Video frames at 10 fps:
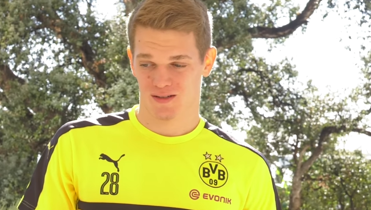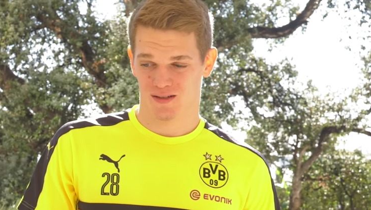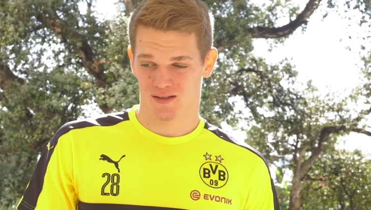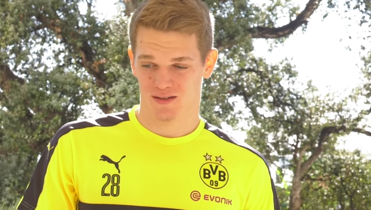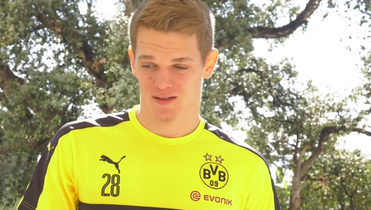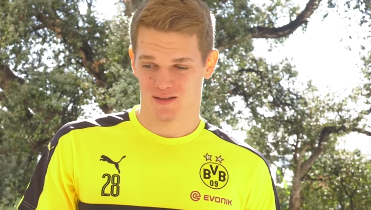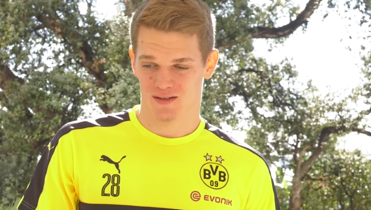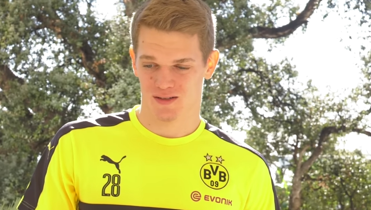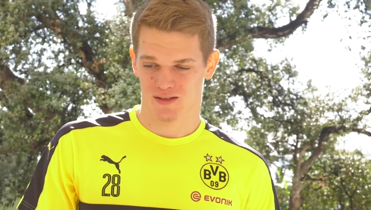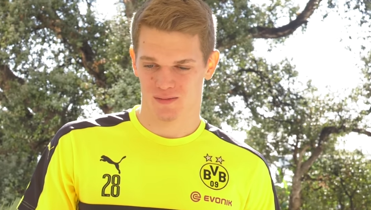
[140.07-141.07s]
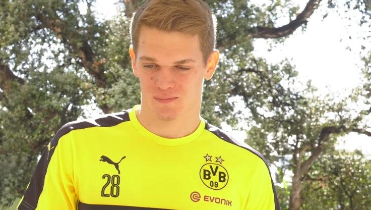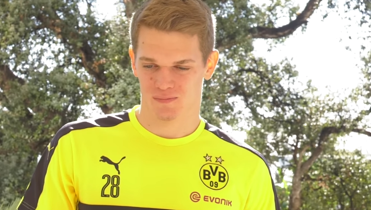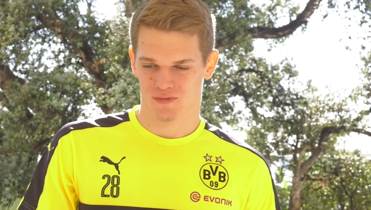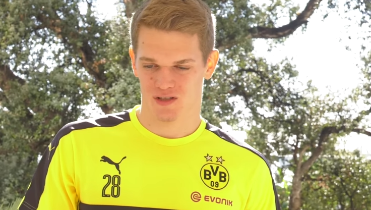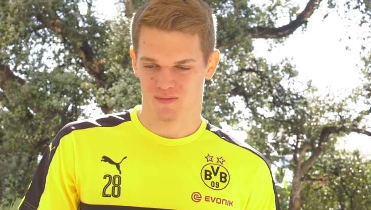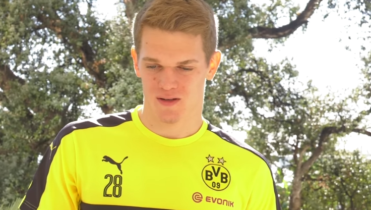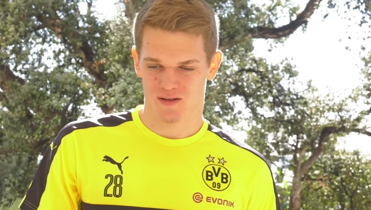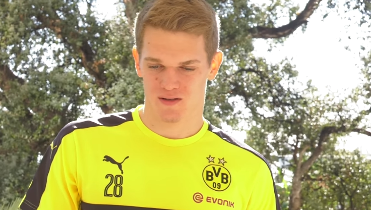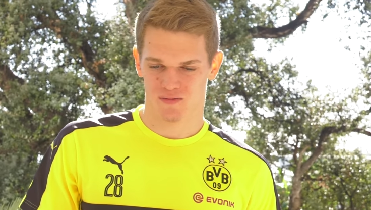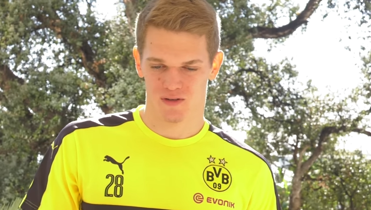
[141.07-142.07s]
dass, äh, dass
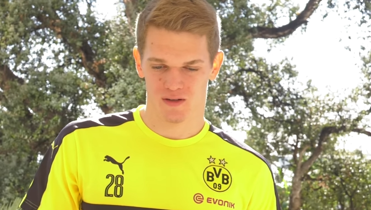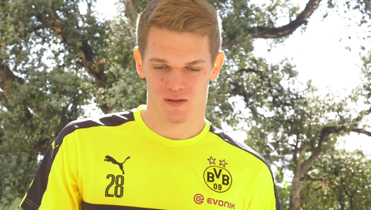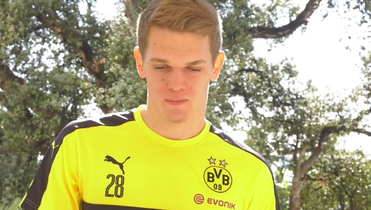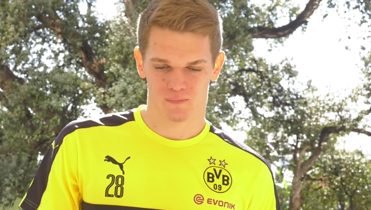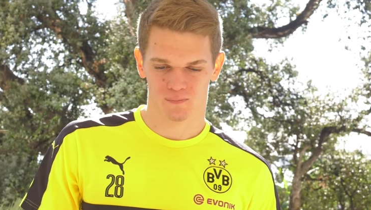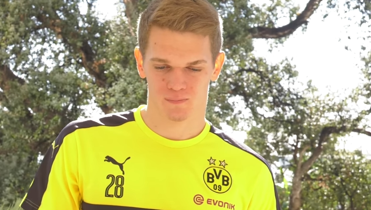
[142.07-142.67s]
Franz nicht viel,